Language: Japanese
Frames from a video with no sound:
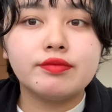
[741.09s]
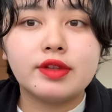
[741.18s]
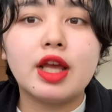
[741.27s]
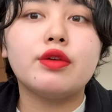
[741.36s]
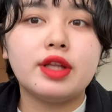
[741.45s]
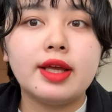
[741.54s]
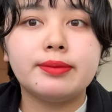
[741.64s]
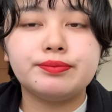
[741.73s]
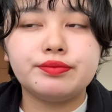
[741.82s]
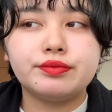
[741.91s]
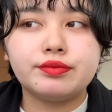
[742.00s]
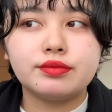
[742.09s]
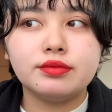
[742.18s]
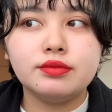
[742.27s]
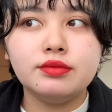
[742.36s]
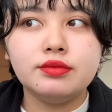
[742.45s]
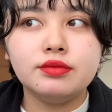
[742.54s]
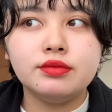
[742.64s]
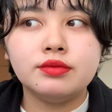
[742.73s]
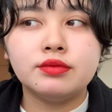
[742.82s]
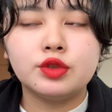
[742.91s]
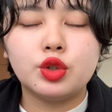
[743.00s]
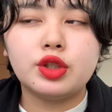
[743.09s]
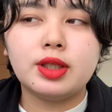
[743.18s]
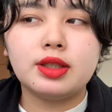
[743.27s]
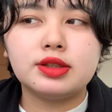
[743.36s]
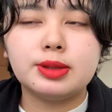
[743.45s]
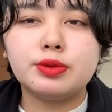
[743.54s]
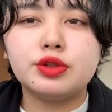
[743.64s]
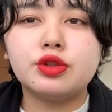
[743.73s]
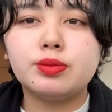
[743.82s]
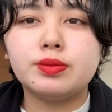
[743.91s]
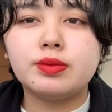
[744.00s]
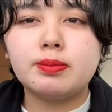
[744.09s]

なので、本当に自分の